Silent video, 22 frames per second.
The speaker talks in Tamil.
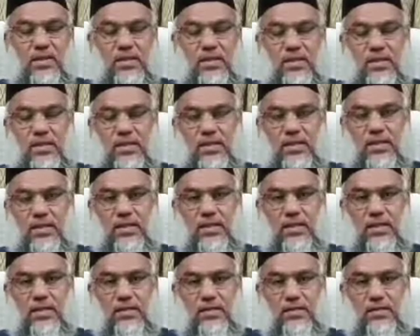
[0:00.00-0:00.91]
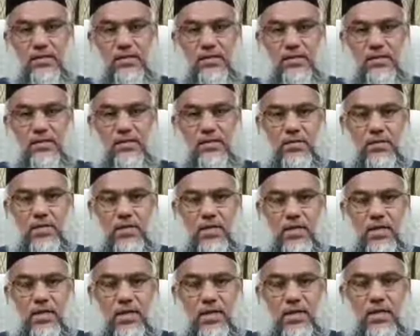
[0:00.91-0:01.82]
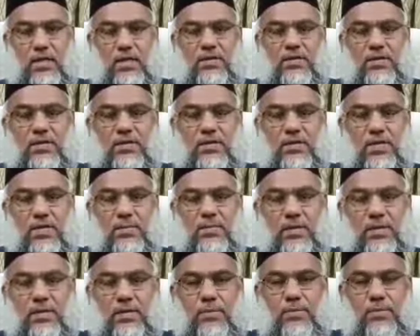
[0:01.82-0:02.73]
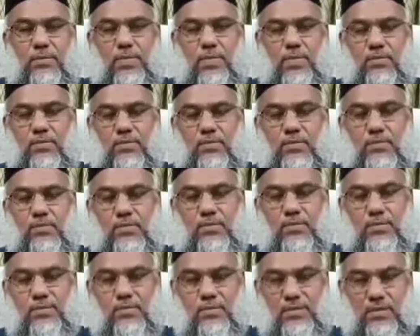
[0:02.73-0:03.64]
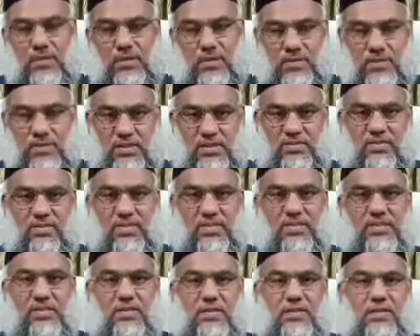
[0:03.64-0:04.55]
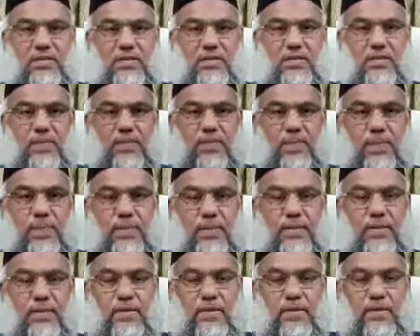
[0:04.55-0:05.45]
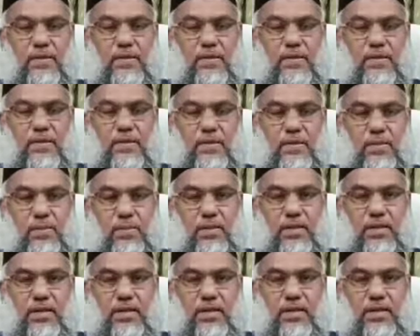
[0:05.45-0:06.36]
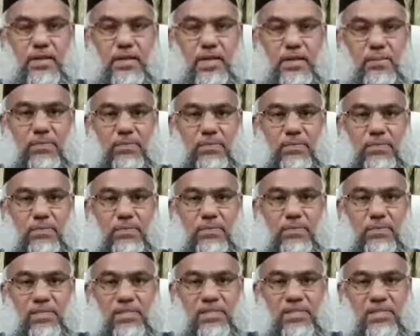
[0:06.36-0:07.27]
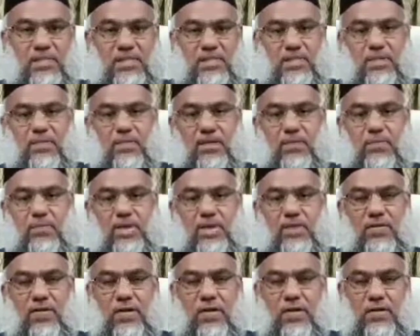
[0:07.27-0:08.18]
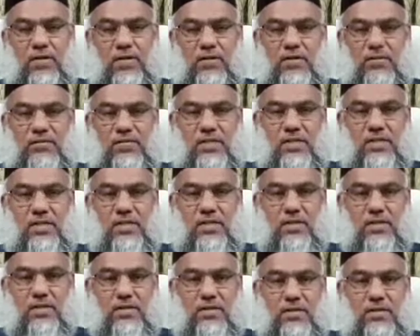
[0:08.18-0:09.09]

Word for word: இந்த கட்டத்தில் அல்லாஹிடத்தில் நாம் அதிகமதிகம் அதிகம் இஸ்திஃபார் செய்து ரமலானை நாம் மஸ்ஜிதிற்கு வர முடியவில்லையானாலும் சரி